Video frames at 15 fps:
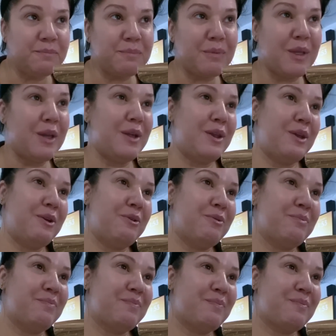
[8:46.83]
Qué rico.
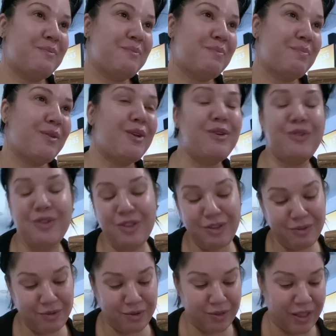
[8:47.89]
no estoy
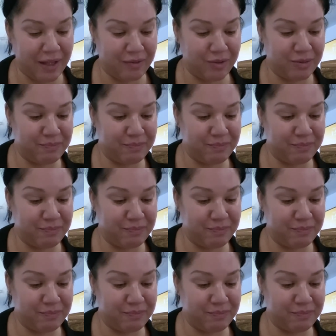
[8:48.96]
disfrutando.